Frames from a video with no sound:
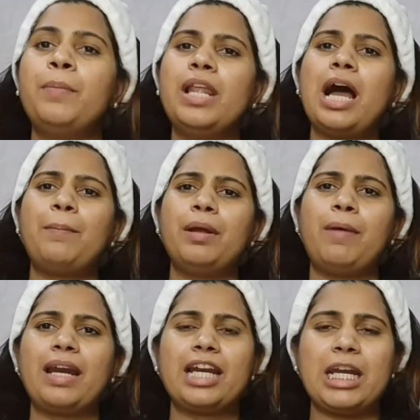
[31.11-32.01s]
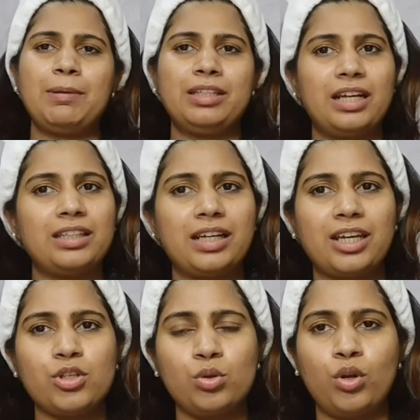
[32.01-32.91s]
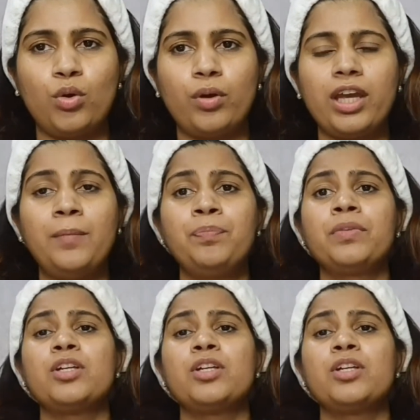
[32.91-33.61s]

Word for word: पील आपने मार्केट में तरह तरह के सुने होंगे